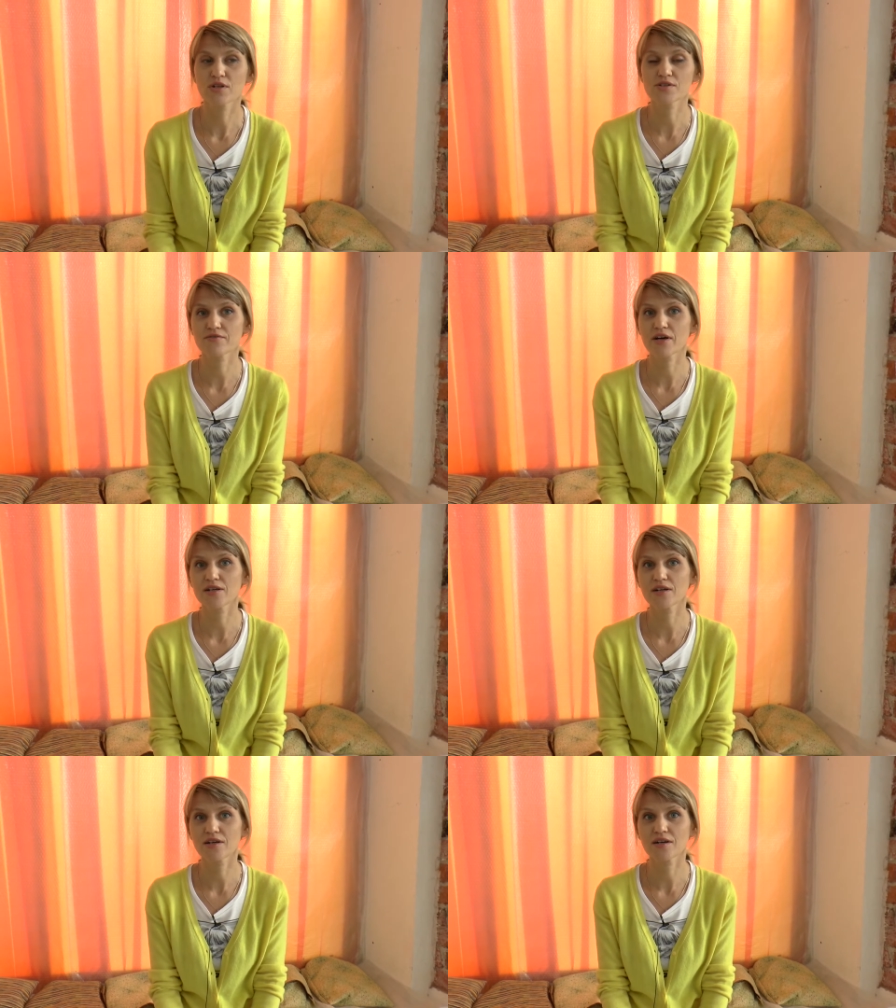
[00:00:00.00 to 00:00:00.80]
для
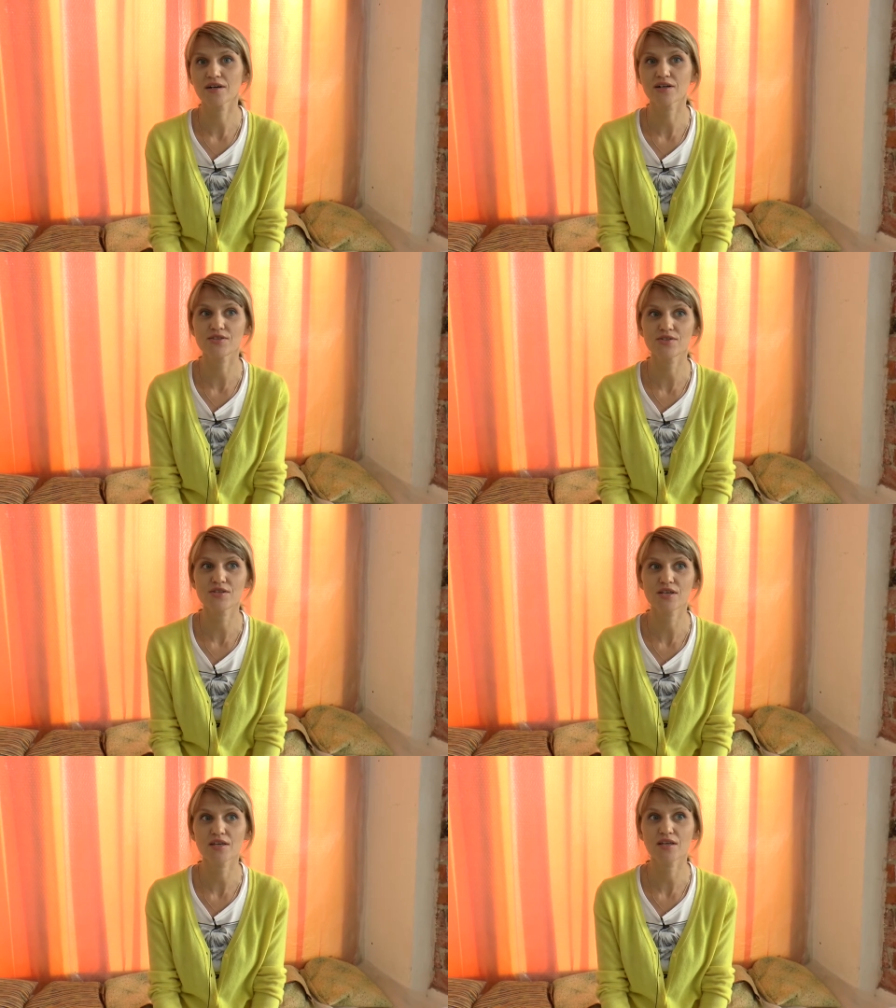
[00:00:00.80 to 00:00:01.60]
своих а,
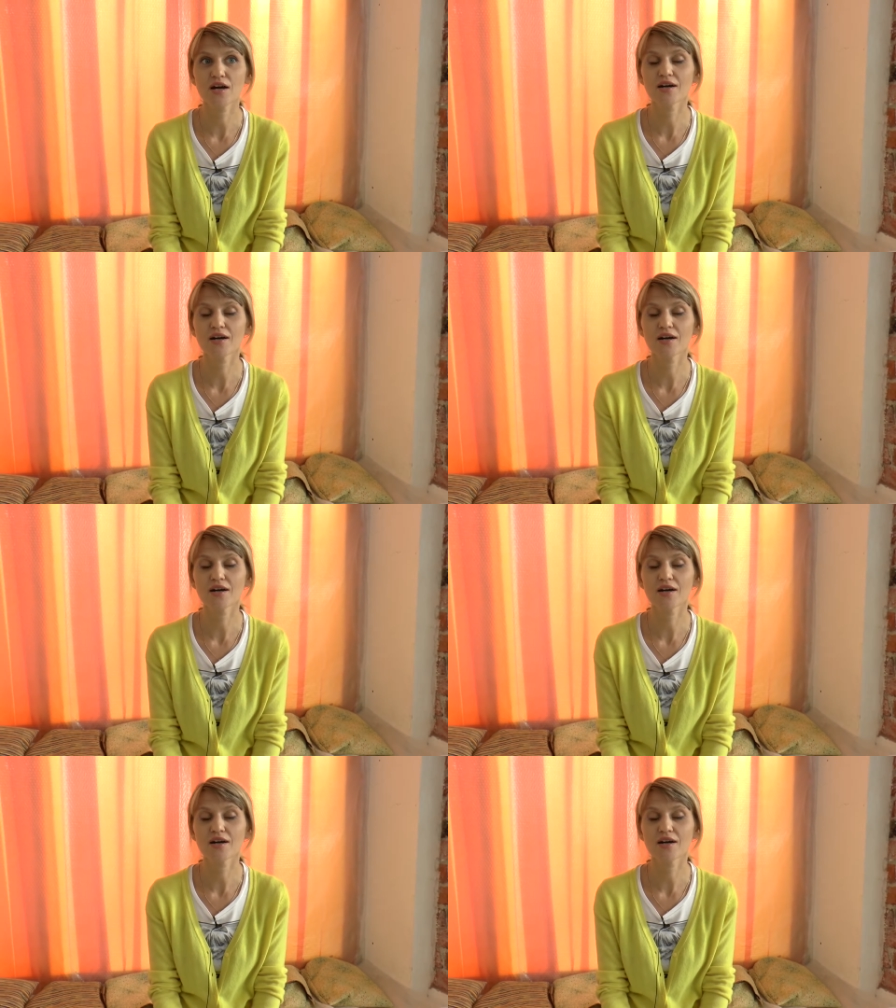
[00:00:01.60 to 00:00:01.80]
детей,